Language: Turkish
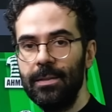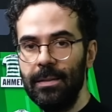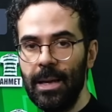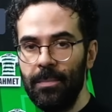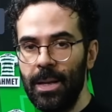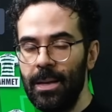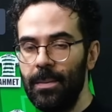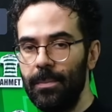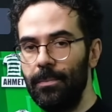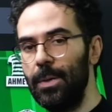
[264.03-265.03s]

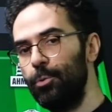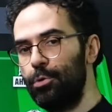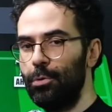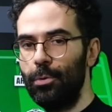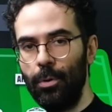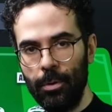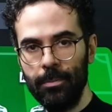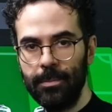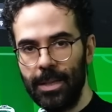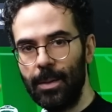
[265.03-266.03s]
demleme
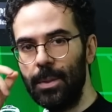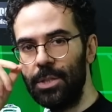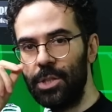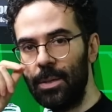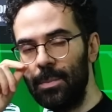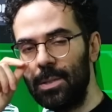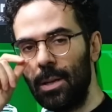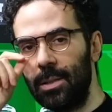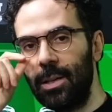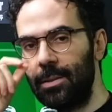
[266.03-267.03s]
usulü diyebileceğimiz
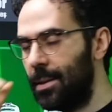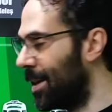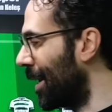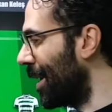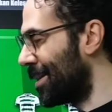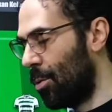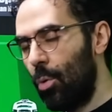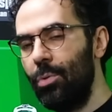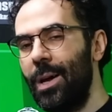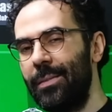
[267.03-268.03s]
atakları yani aslında
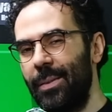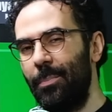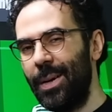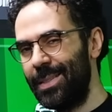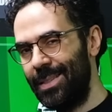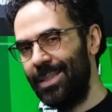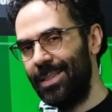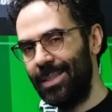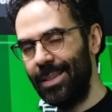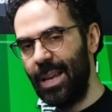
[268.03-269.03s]
10 artı pas
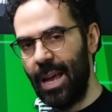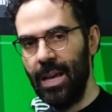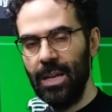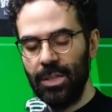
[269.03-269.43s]
dizisiyle